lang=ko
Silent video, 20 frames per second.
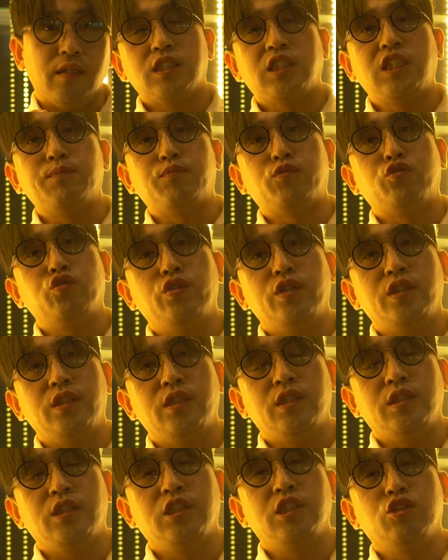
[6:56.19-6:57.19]

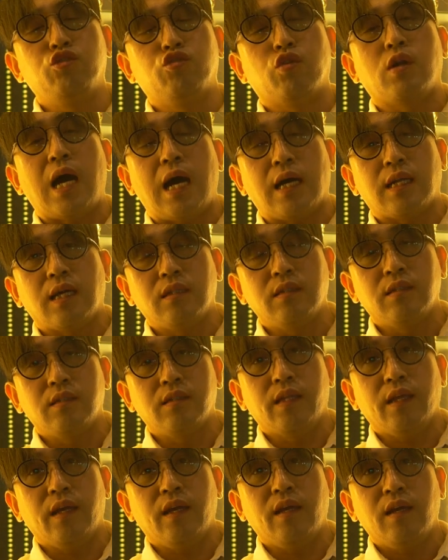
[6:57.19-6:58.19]
집주인인 줄
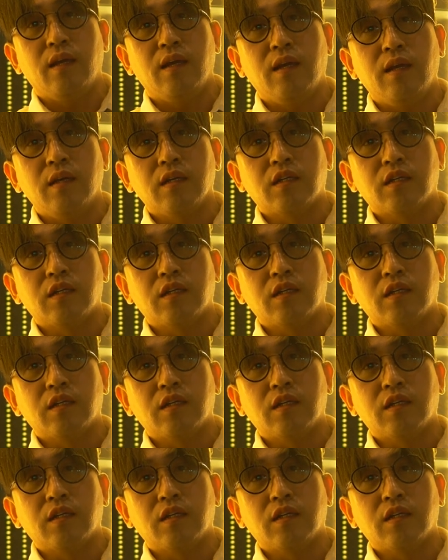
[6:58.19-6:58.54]
알았는데